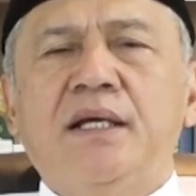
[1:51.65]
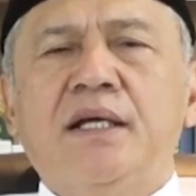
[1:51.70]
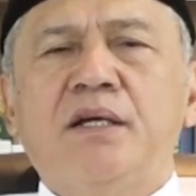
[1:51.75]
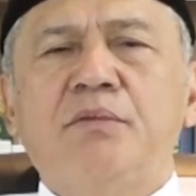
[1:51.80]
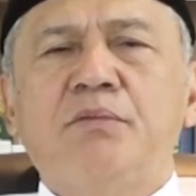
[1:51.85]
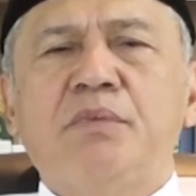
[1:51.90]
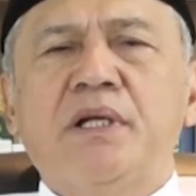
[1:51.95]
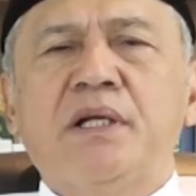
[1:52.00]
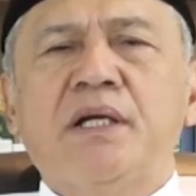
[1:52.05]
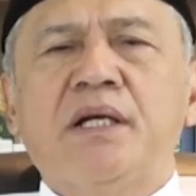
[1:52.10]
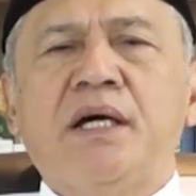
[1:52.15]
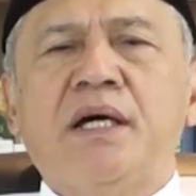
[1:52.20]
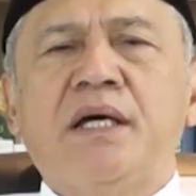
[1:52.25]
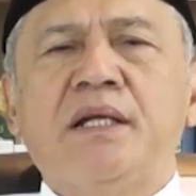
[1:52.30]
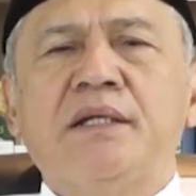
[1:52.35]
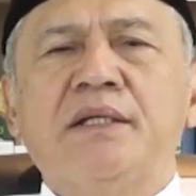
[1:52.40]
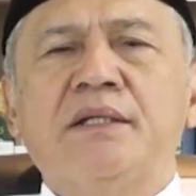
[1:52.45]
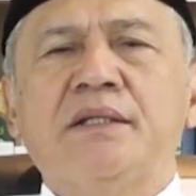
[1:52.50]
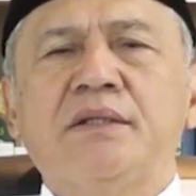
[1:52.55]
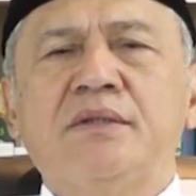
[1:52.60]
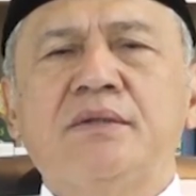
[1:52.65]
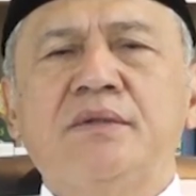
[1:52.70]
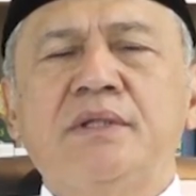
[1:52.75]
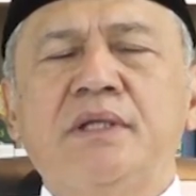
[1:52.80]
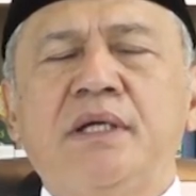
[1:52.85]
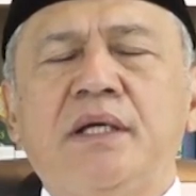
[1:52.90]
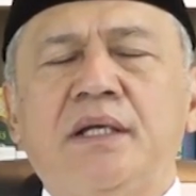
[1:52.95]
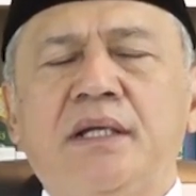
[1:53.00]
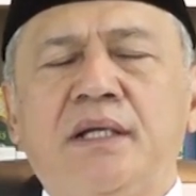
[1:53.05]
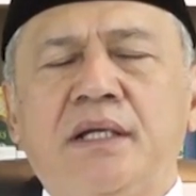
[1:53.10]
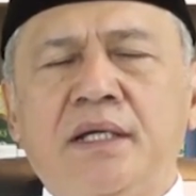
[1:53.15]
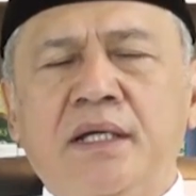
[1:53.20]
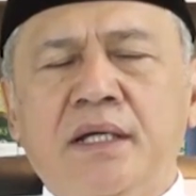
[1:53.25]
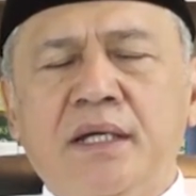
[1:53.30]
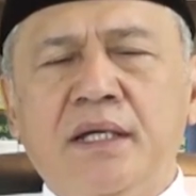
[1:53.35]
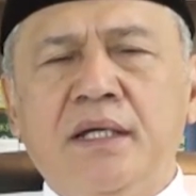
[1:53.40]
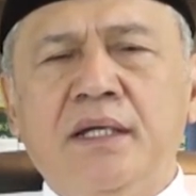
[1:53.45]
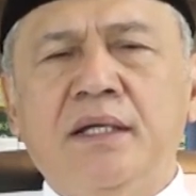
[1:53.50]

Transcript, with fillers: Keberkahan itu ialah